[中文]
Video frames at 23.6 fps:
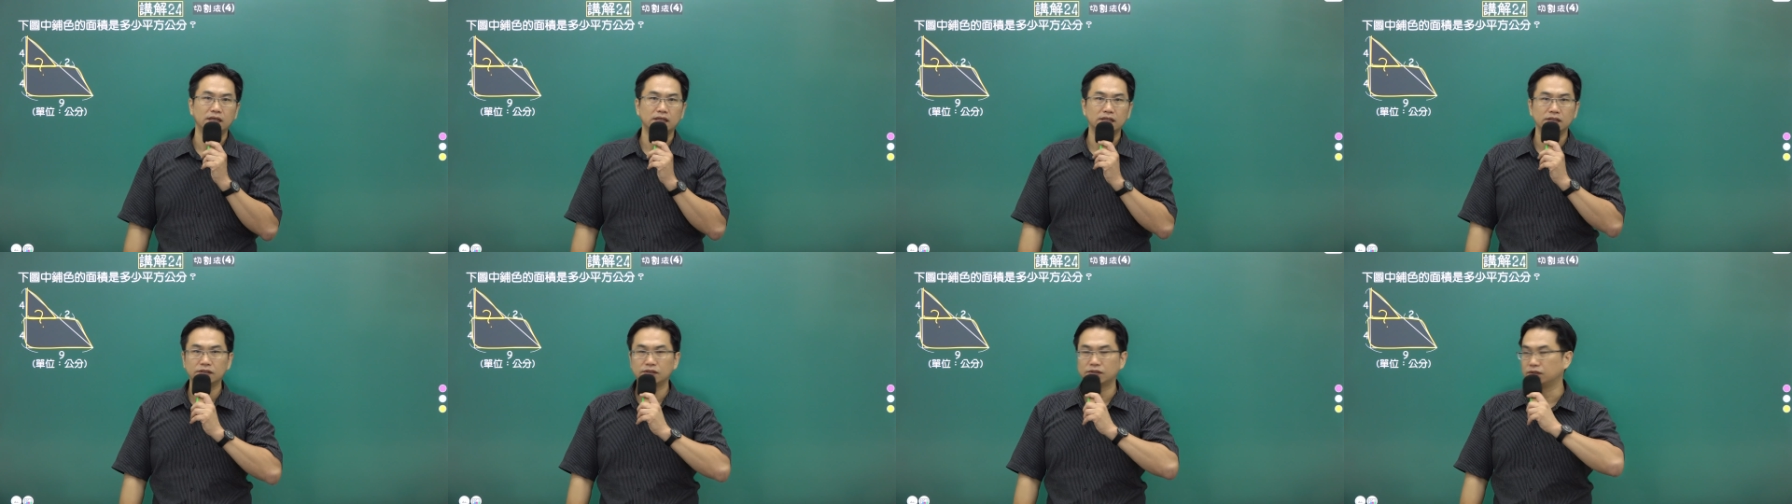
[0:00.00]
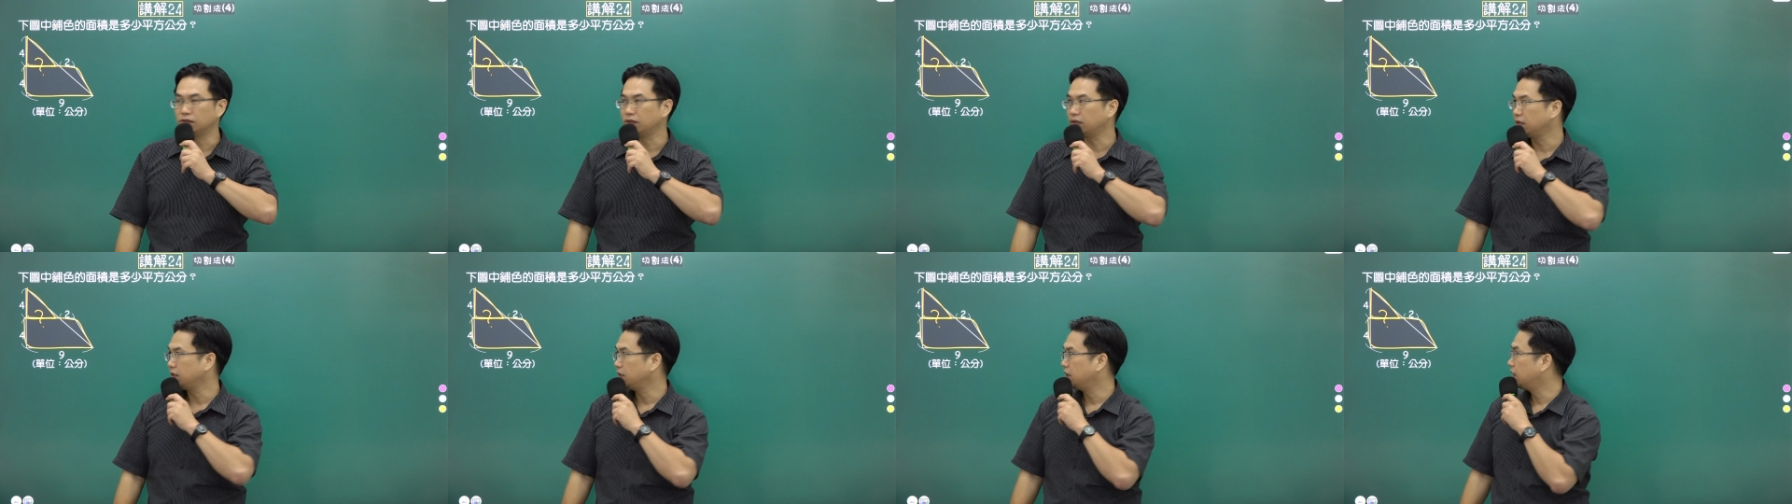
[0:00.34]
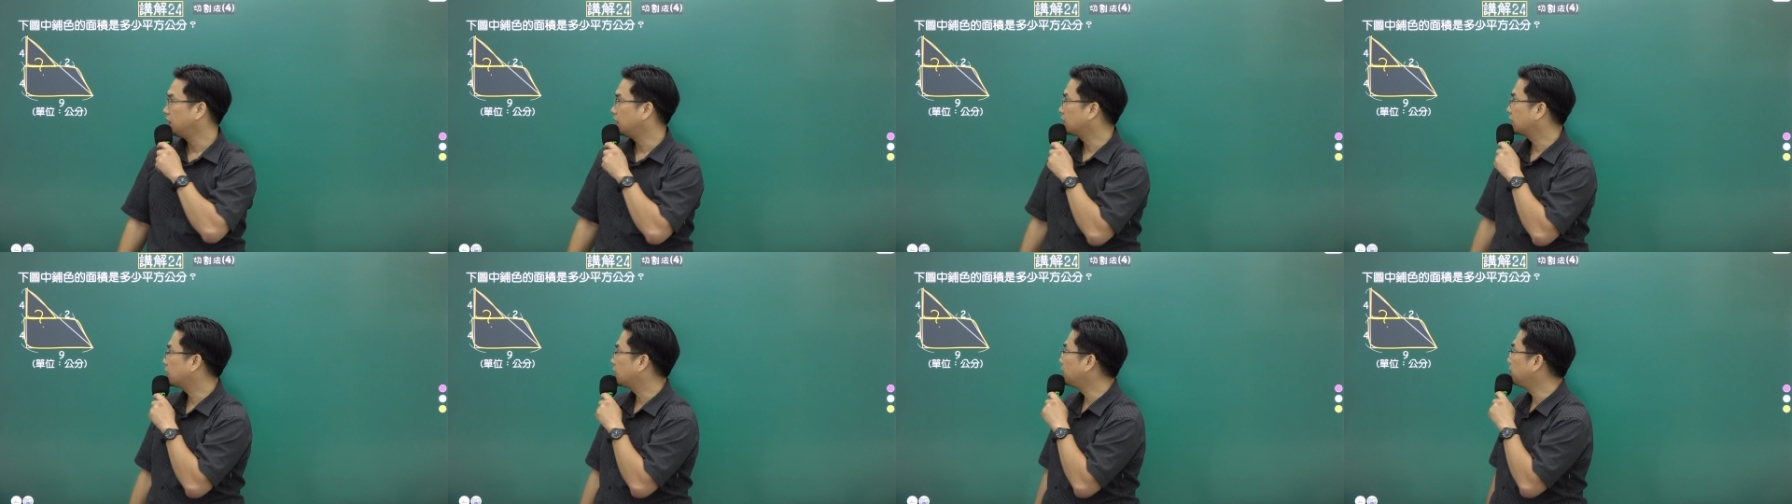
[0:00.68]
所以
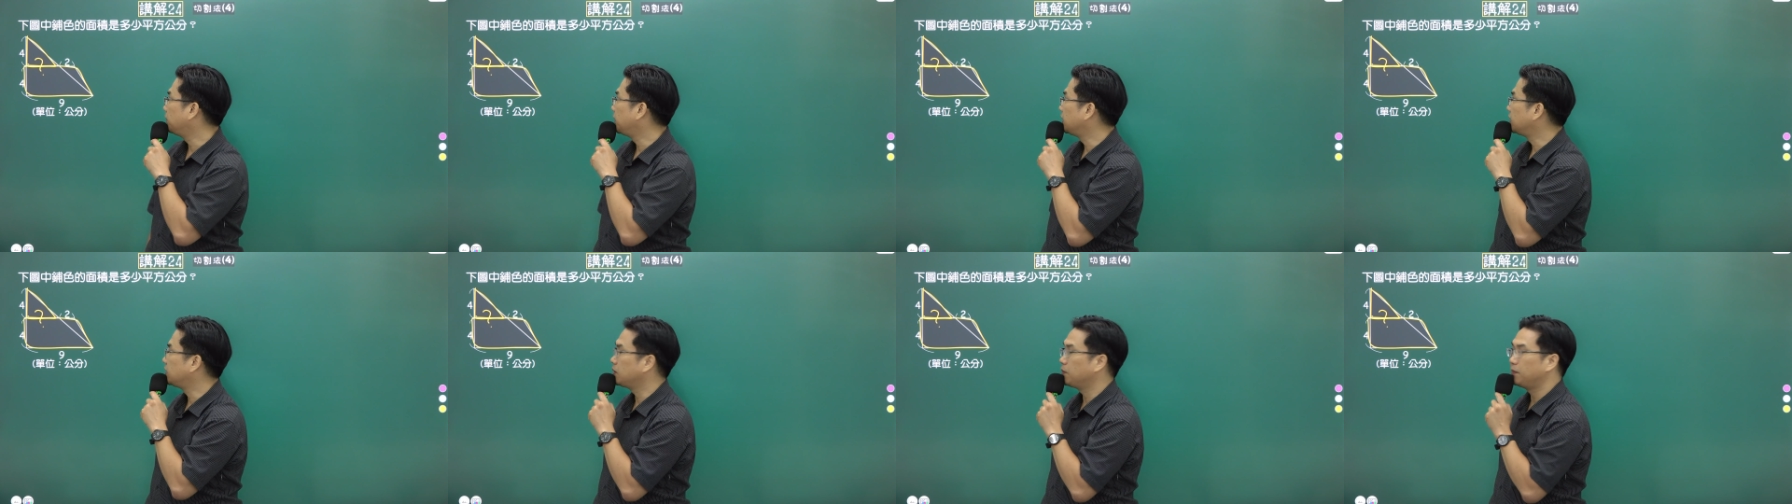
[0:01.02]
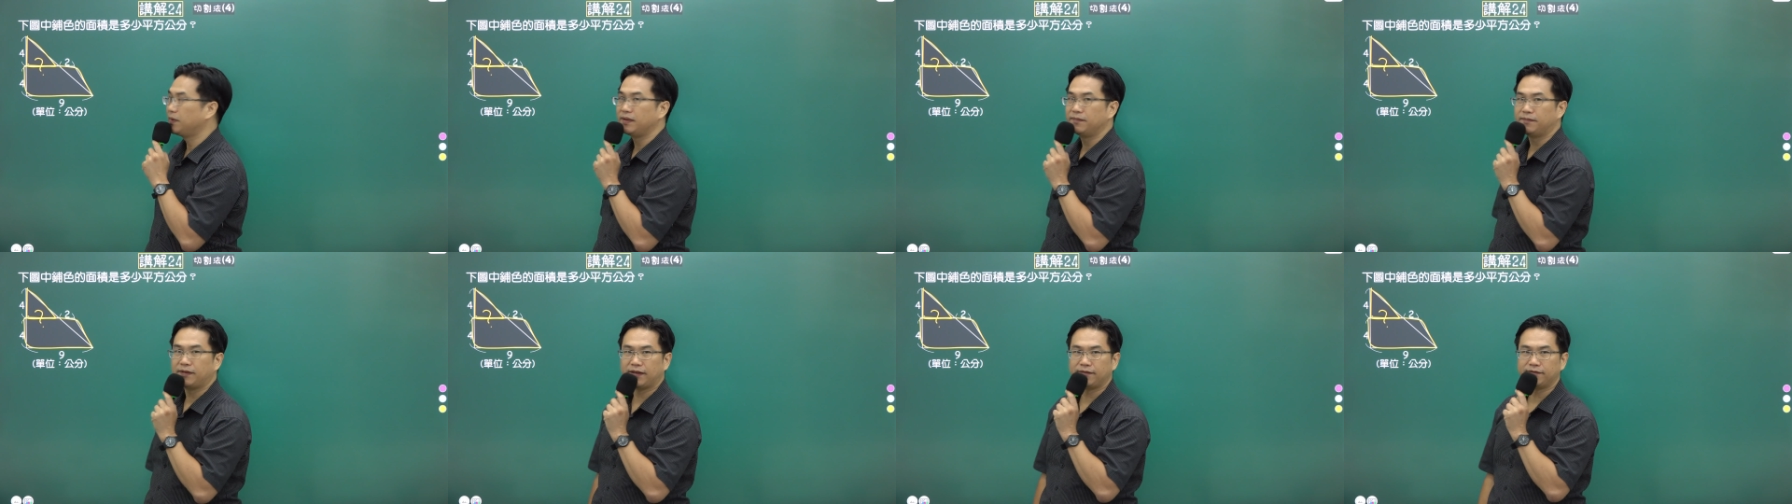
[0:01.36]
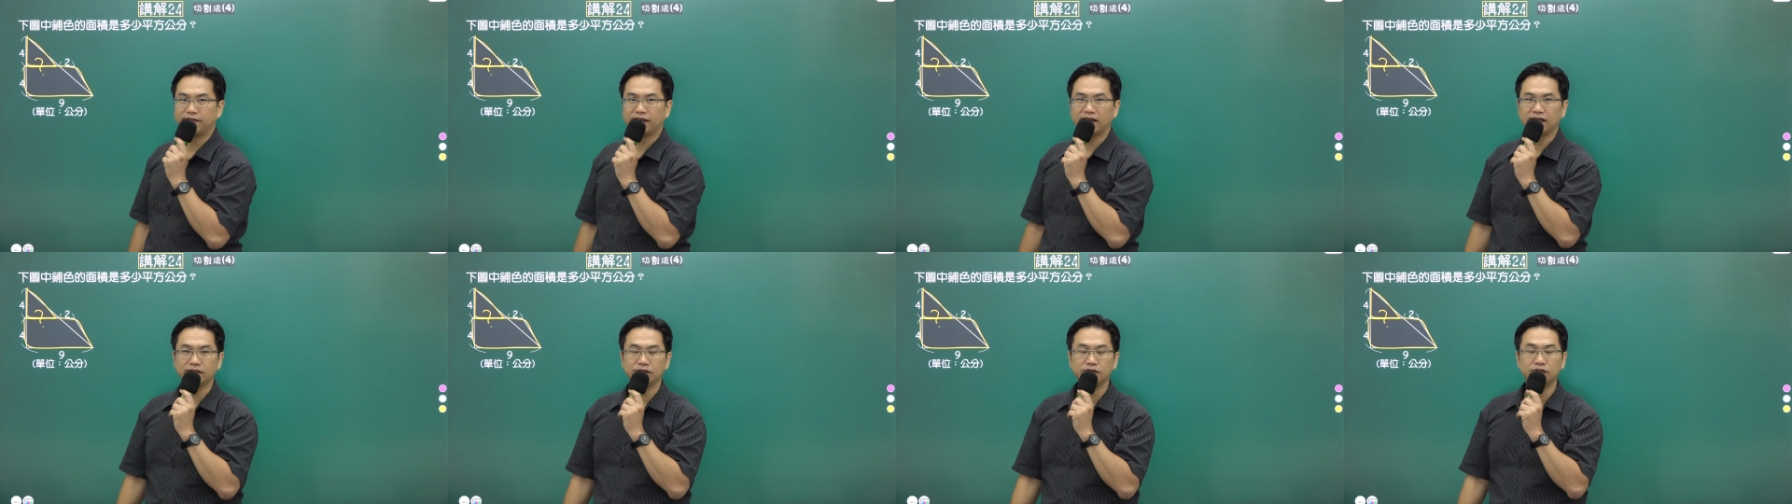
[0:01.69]
呢根本就没办
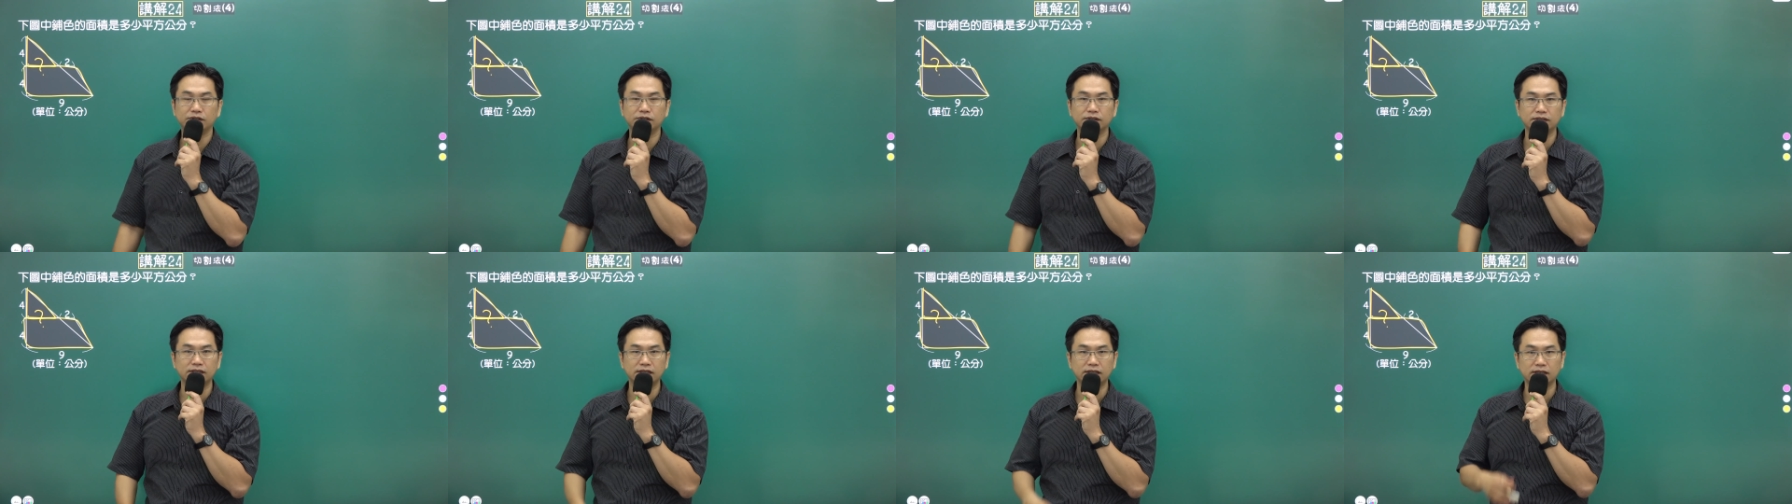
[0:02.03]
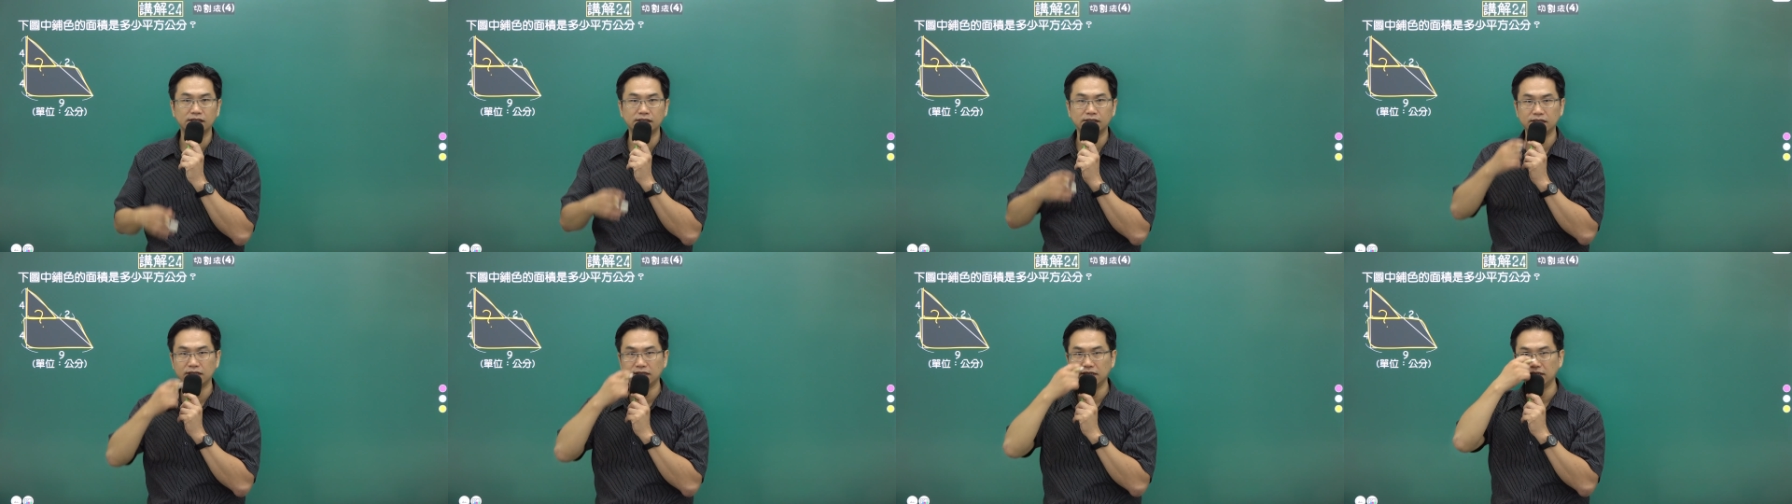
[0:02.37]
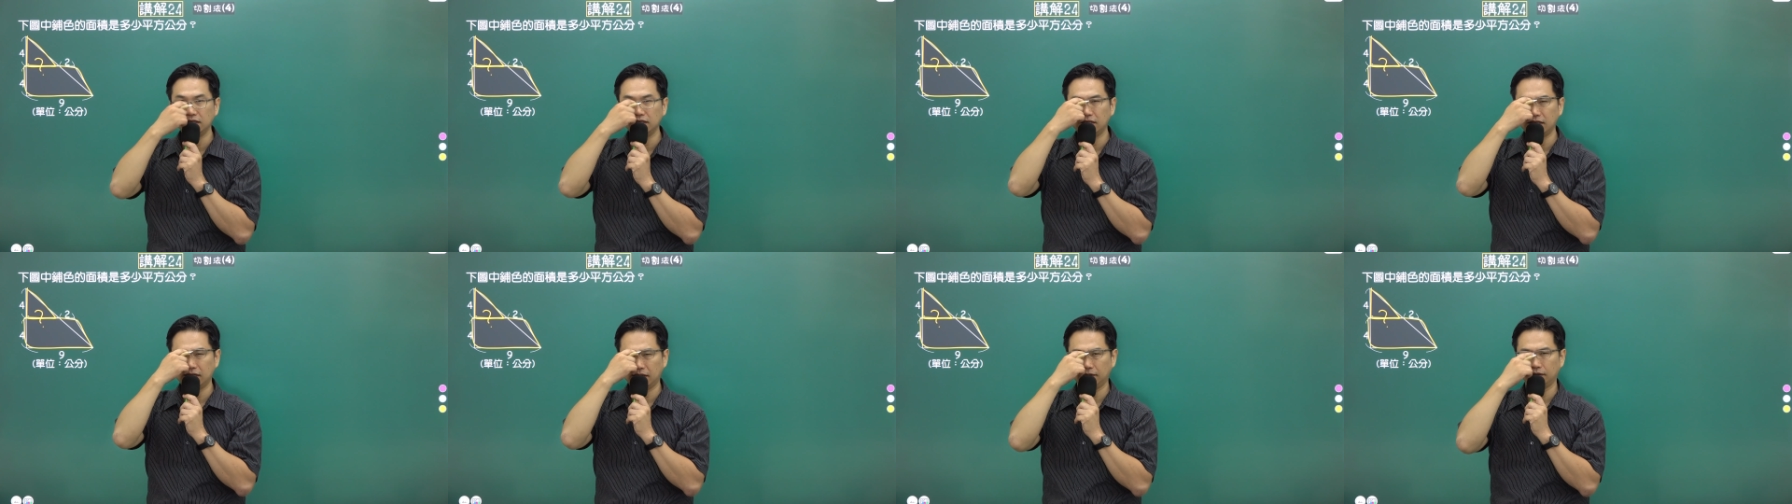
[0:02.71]
法求这个梯
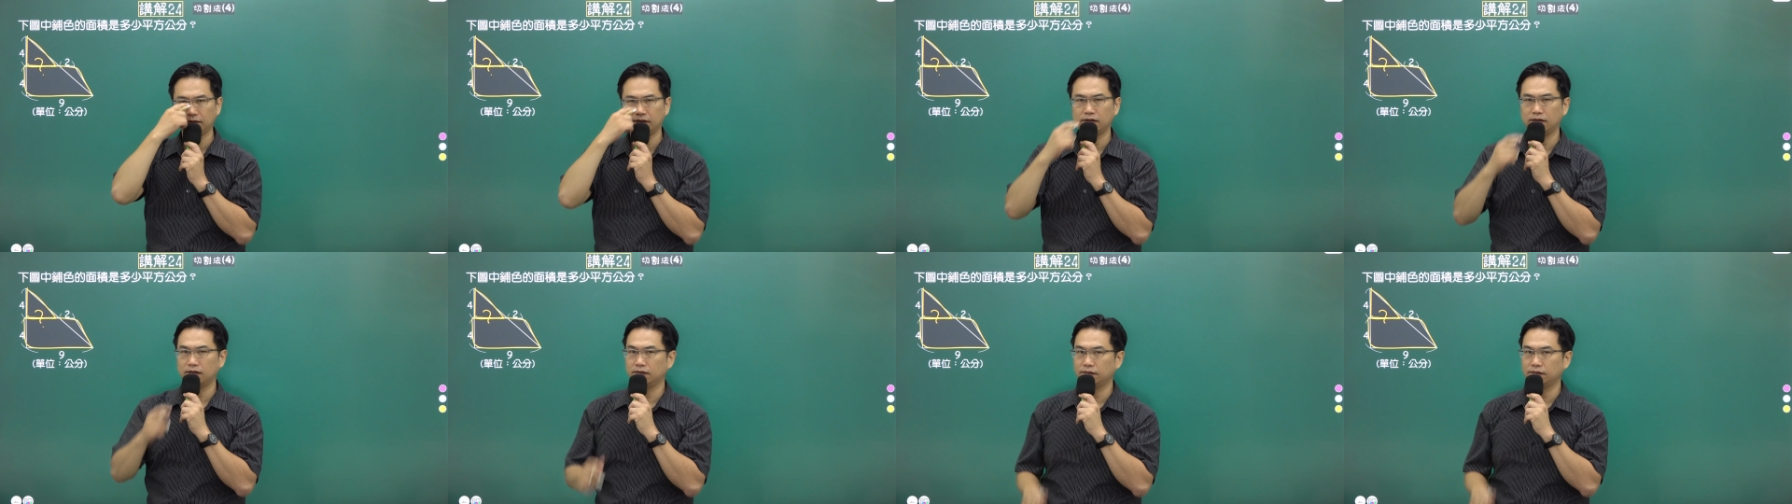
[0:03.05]
形，